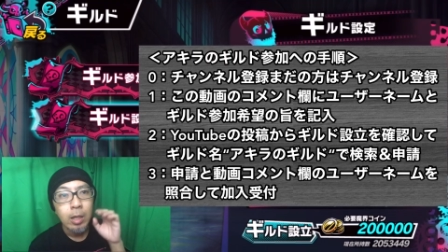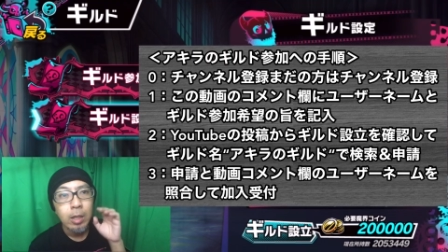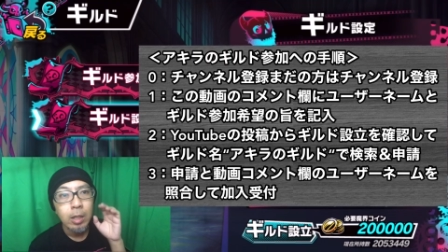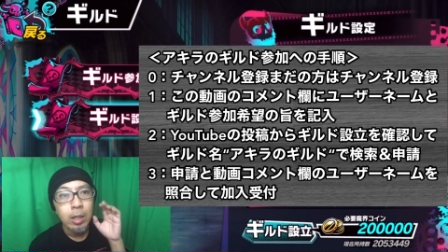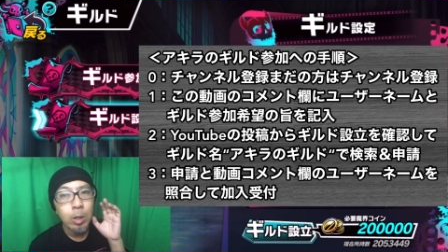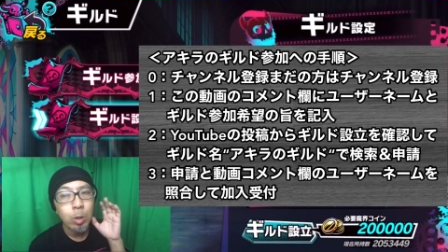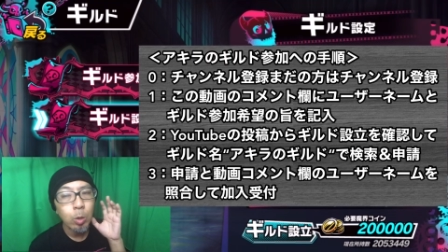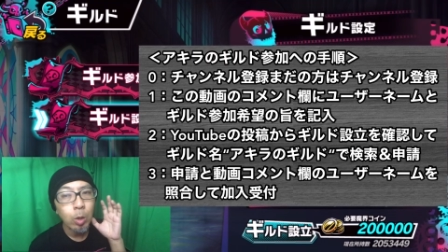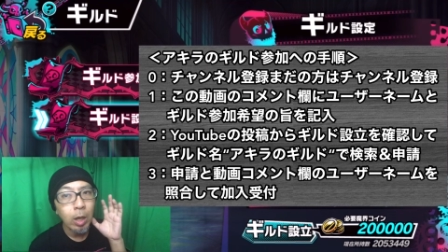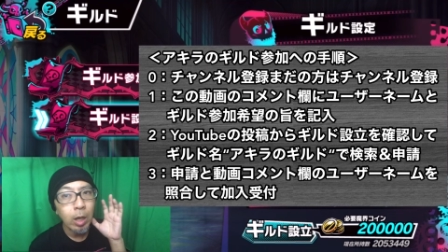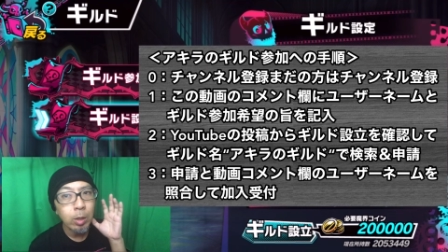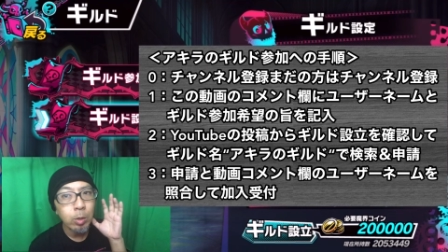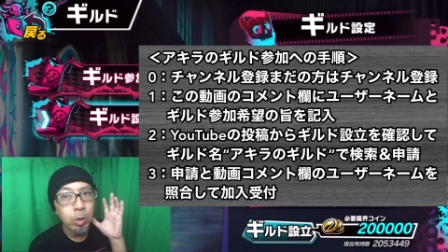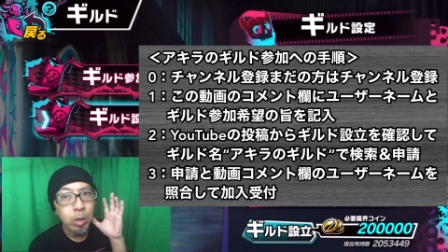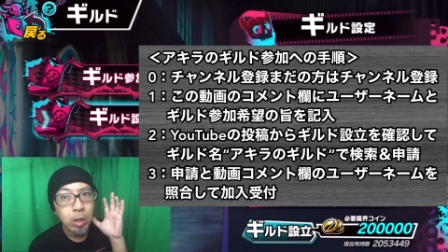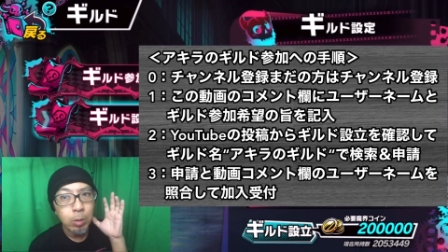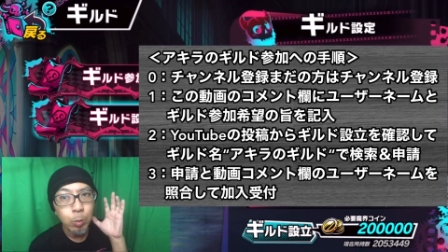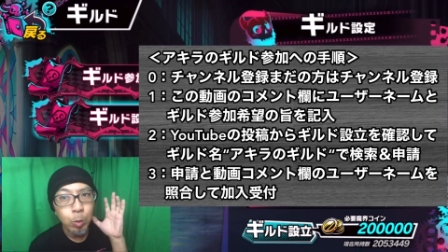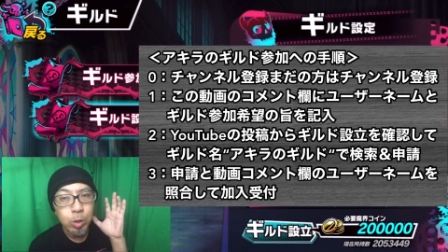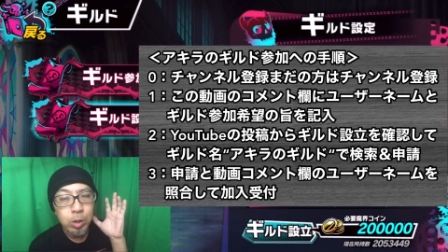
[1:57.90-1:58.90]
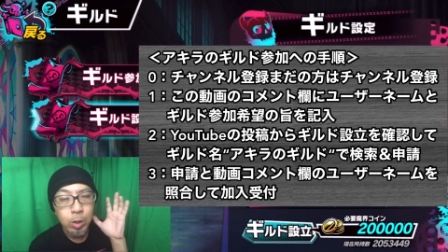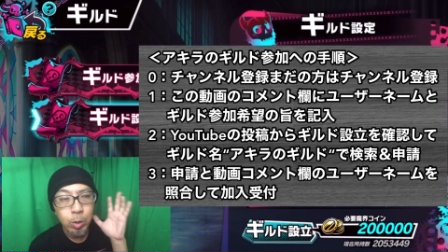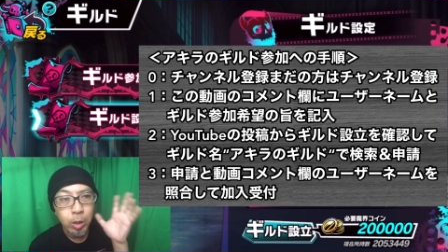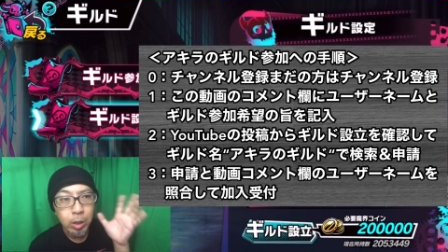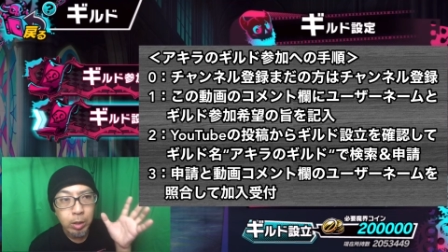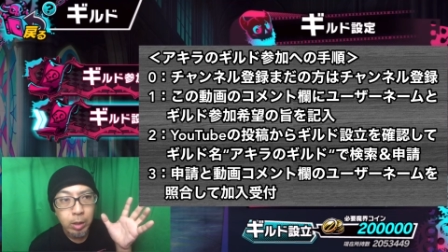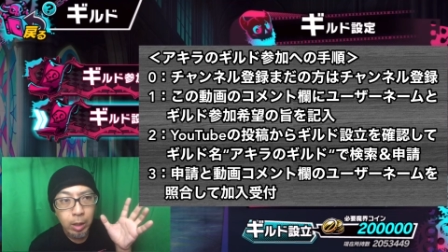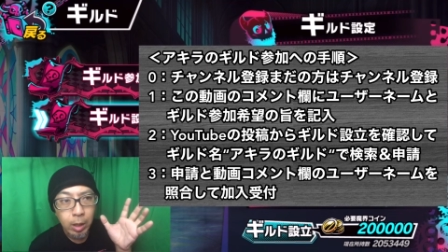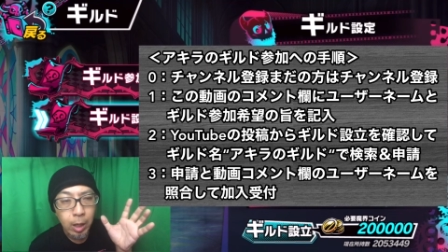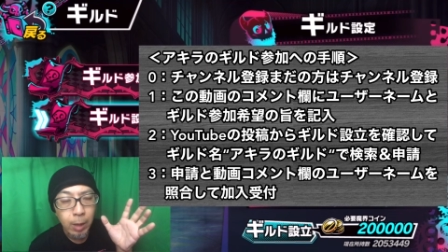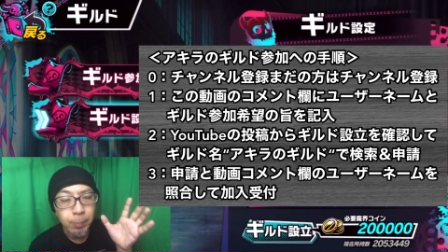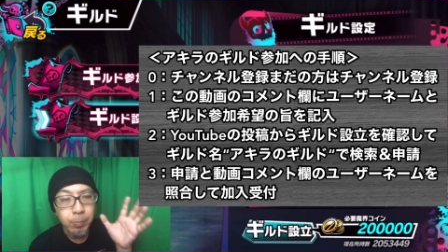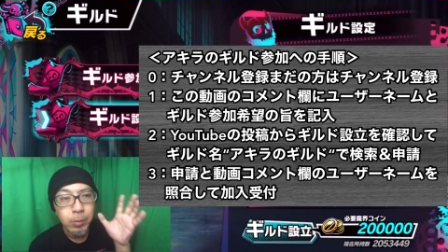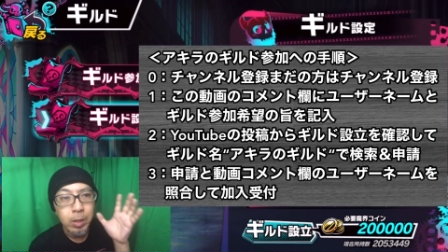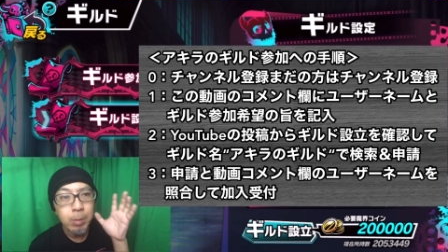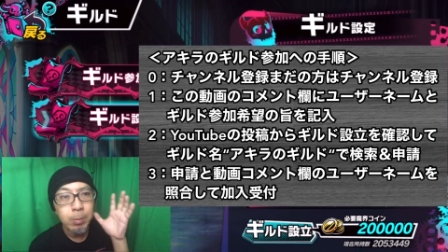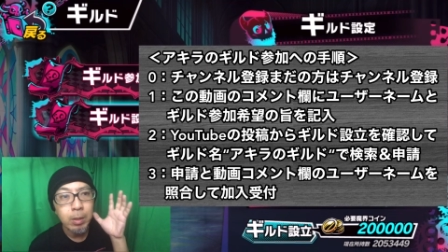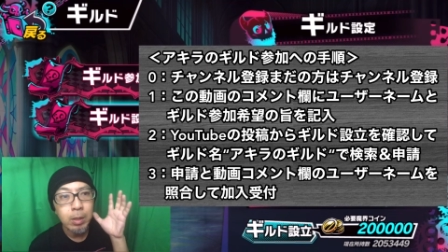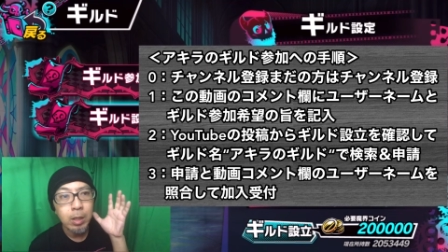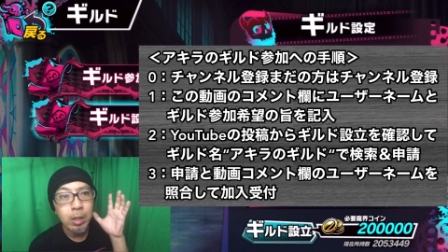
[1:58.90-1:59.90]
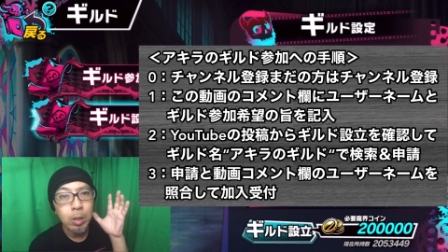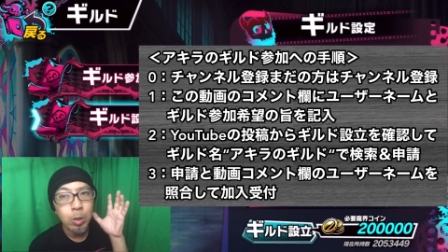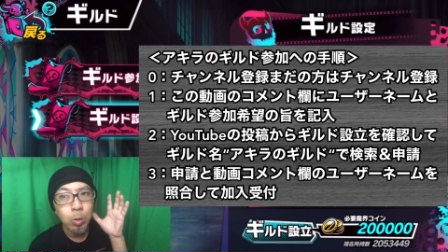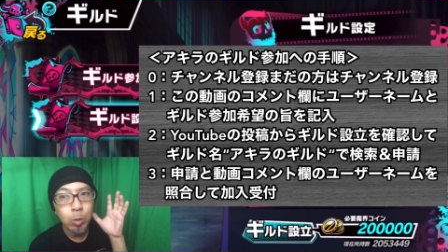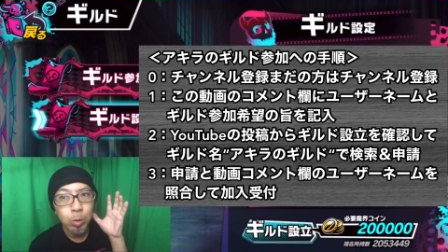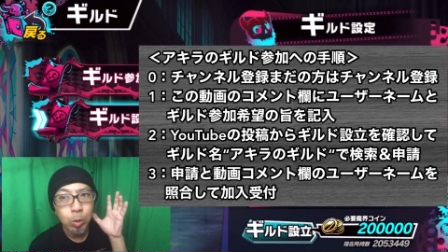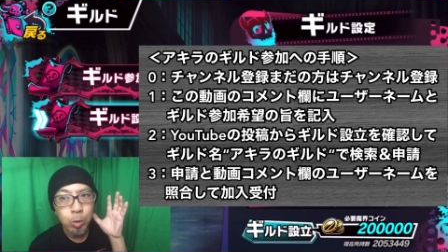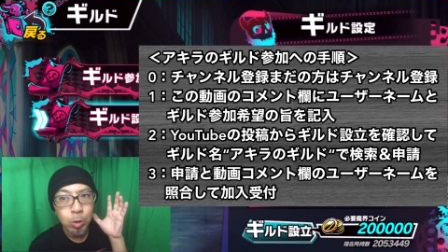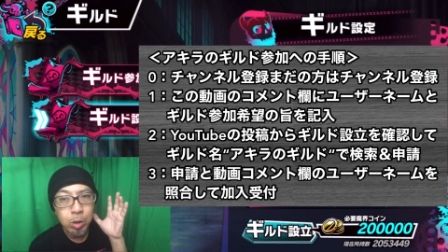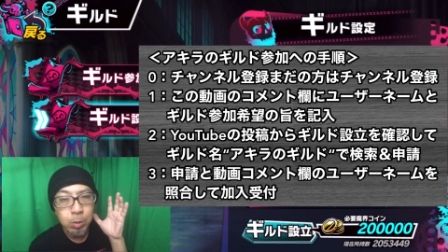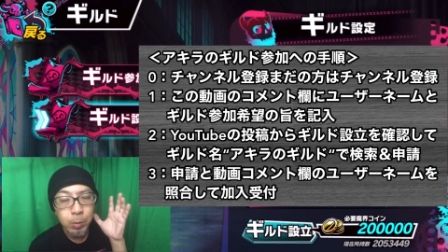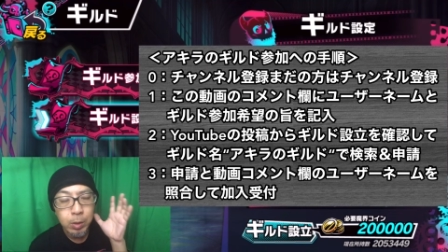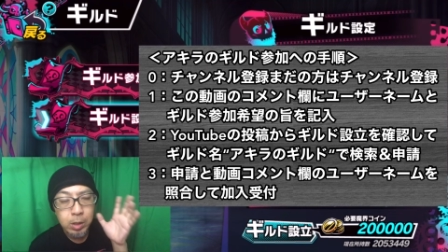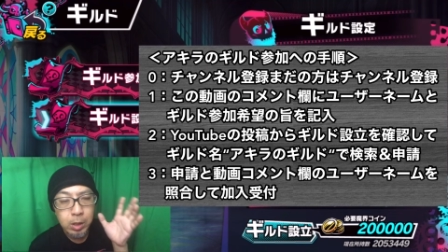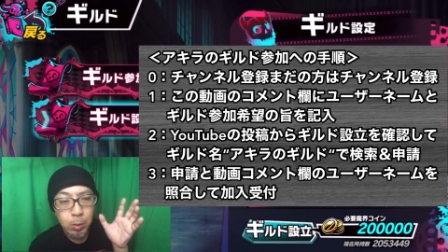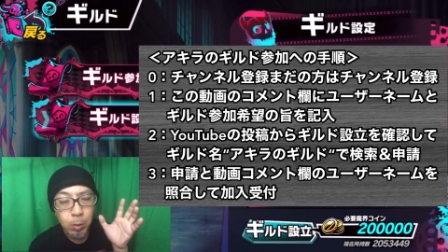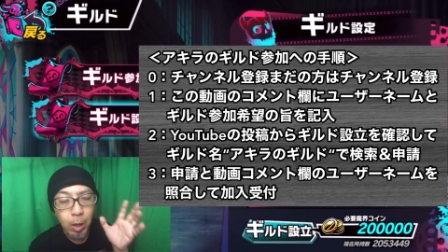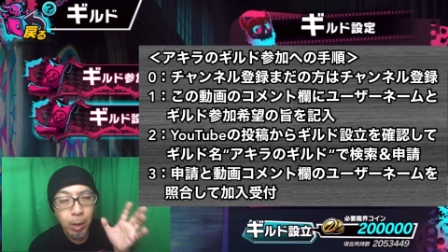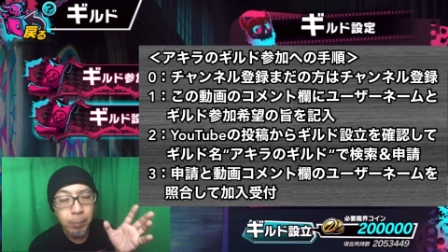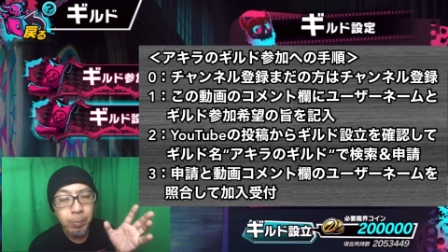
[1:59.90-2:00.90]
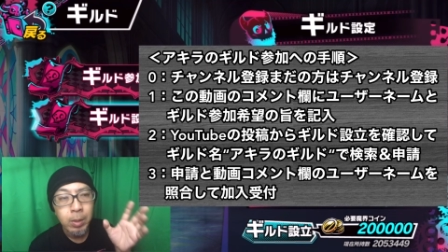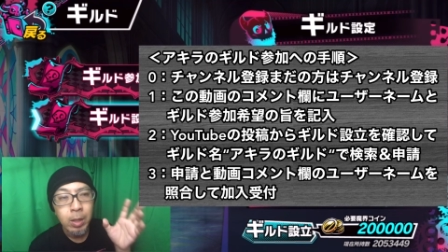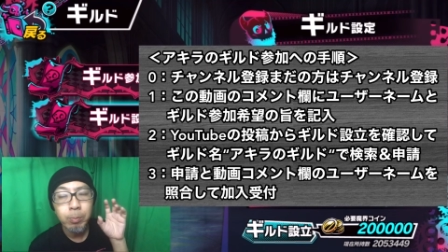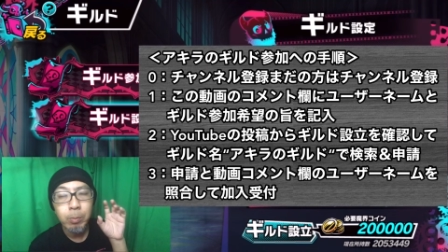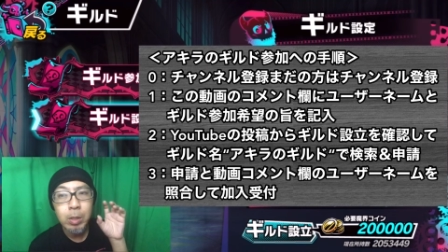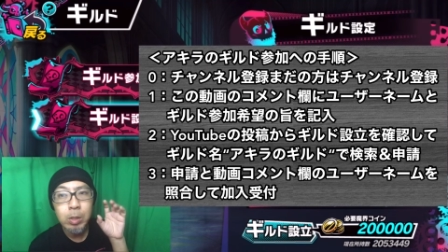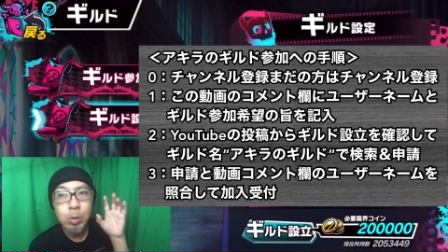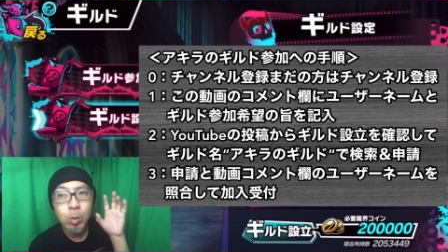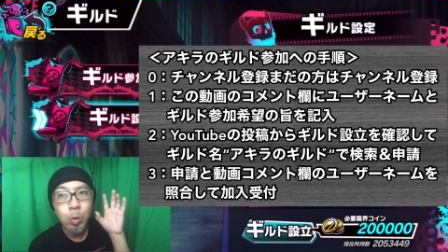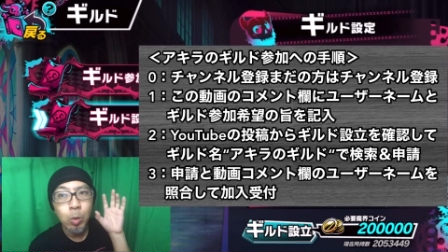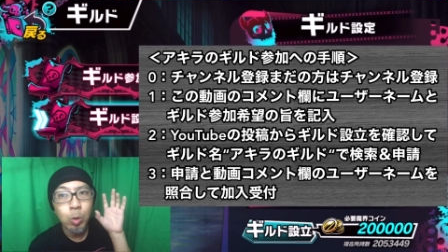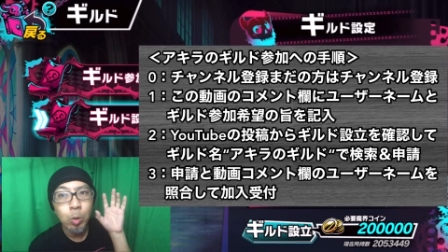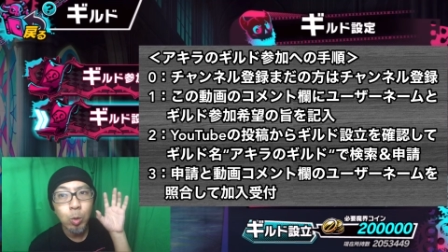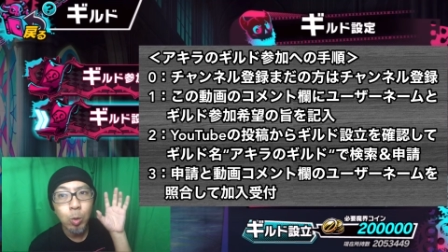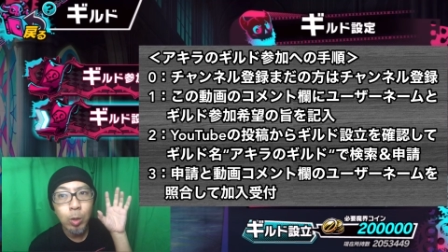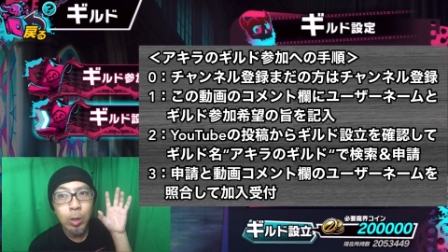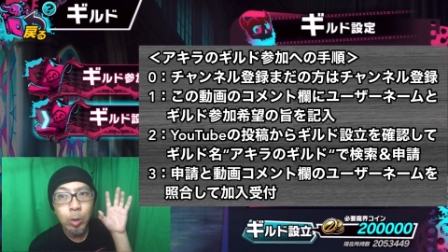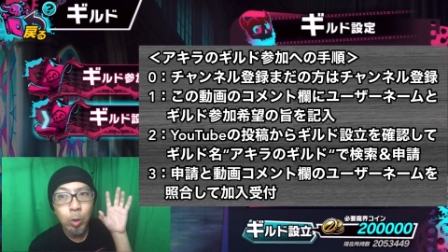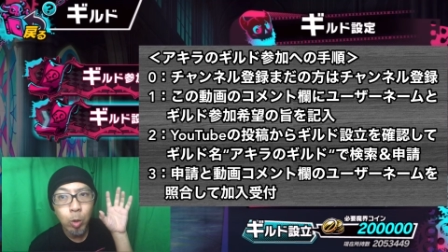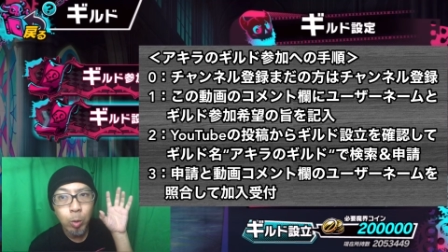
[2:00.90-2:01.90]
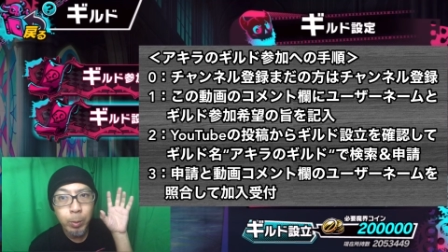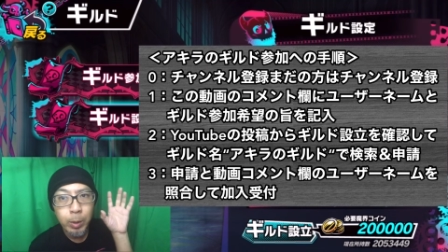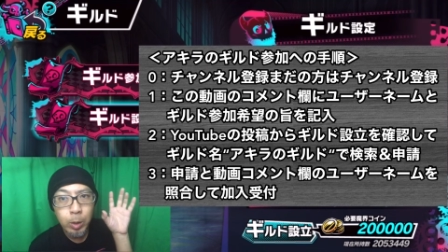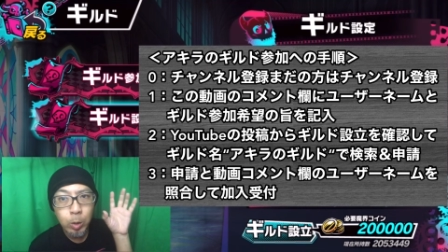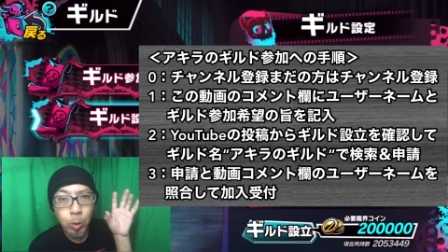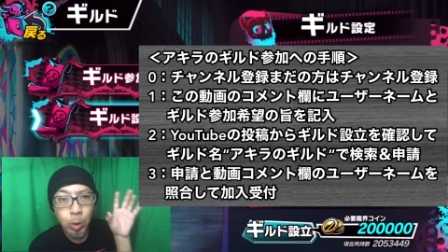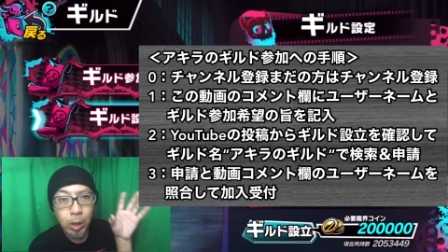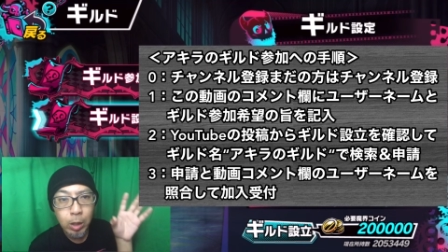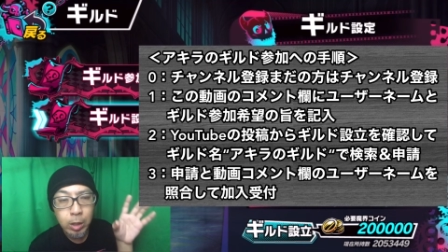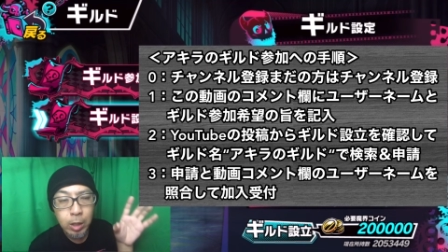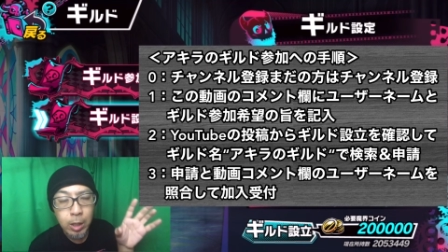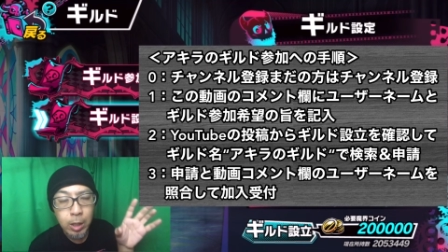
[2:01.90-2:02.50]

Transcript: ギルド加入希望者の方が今できることとしましては、まずこの動画のコメント欄